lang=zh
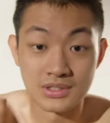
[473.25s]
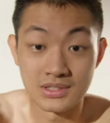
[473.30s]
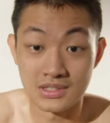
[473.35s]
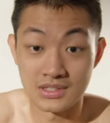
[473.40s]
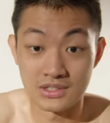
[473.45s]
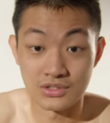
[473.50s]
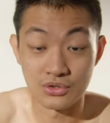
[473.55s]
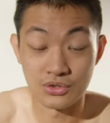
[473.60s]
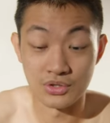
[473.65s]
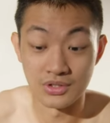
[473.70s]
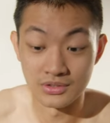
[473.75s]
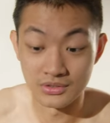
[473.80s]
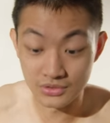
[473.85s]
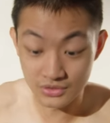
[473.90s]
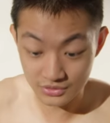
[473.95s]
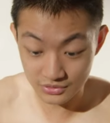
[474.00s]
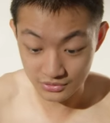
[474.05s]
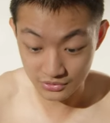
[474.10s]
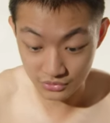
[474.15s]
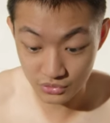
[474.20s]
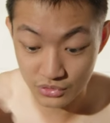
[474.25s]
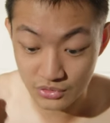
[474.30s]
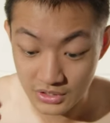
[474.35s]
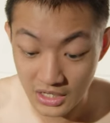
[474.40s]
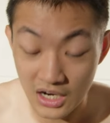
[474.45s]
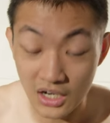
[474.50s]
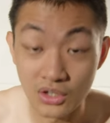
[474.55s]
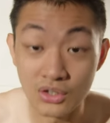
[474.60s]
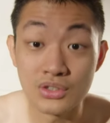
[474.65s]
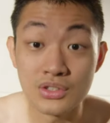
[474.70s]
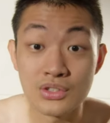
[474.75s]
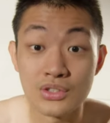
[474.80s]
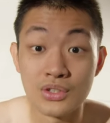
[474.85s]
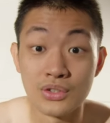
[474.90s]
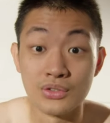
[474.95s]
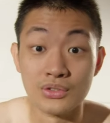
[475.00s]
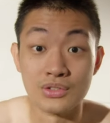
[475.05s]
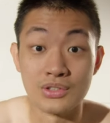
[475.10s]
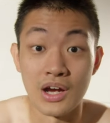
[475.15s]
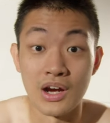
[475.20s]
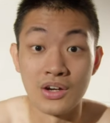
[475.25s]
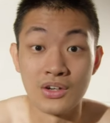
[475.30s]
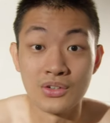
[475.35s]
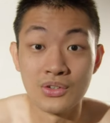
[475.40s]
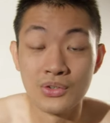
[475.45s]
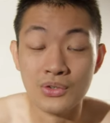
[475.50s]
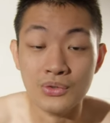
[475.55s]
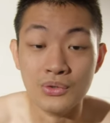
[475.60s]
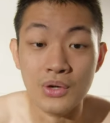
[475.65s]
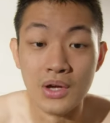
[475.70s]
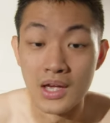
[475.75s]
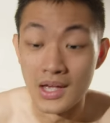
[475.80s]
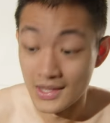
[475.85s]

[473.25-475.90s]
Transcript: 全长袖长裤，